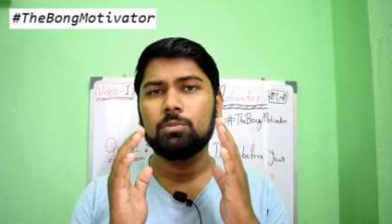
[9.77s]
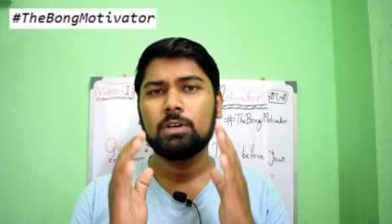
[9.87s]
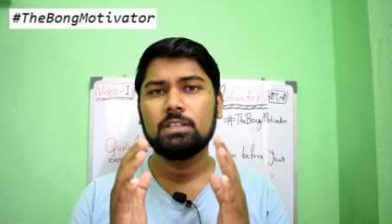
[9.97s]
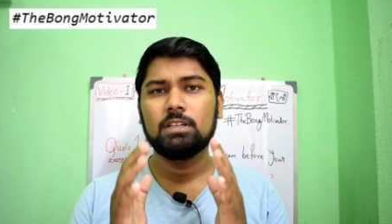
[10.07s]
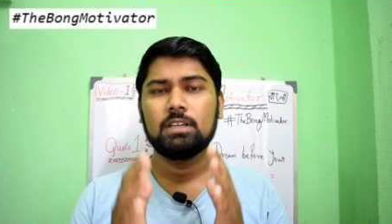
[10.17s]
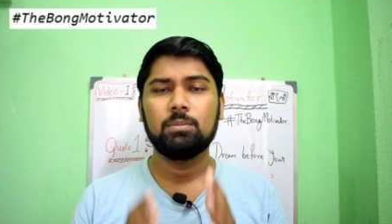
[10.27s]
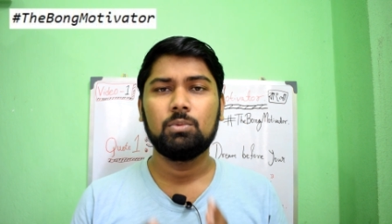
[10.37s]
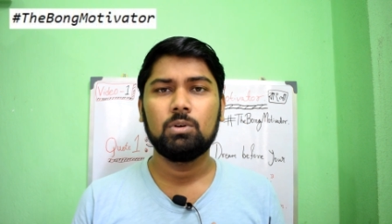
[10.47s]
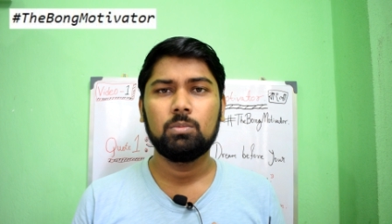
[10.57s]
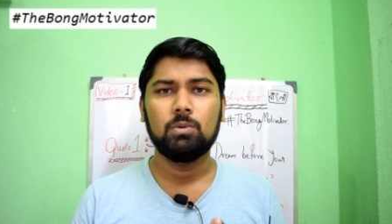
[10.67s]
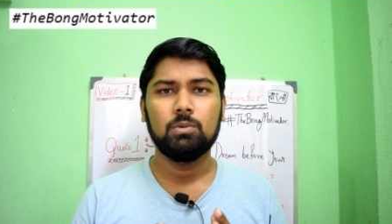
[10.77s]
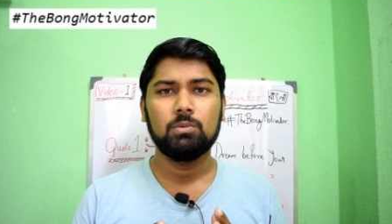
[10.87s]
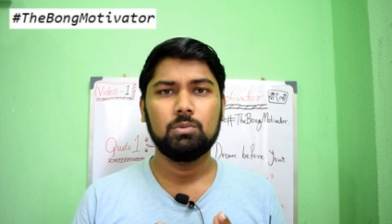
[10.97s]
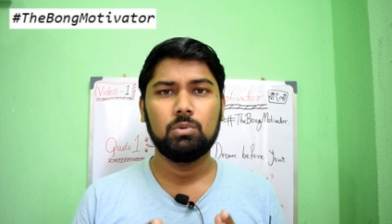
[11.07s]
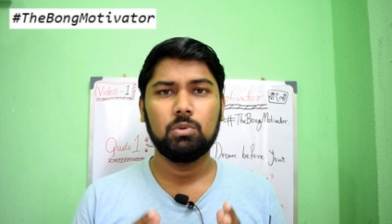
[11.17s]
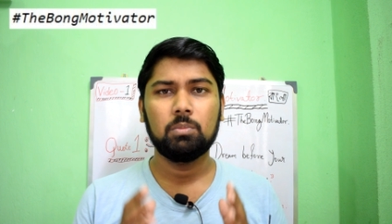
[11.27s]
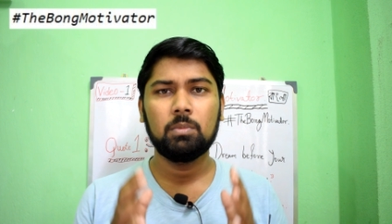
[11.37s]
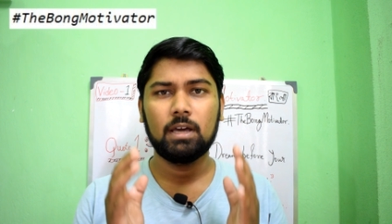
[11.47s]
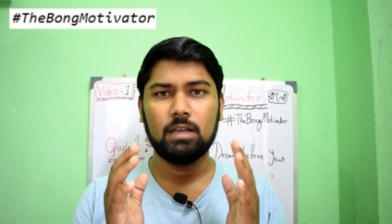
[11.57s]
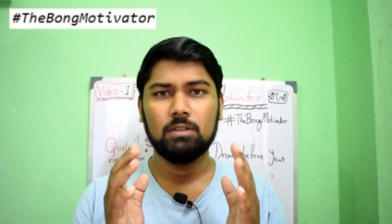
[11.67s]
তোমাদেরকে বলবো
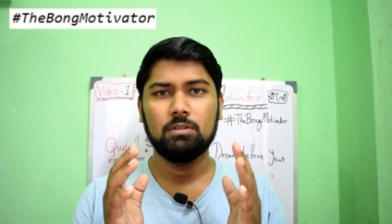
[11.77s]
তোমরা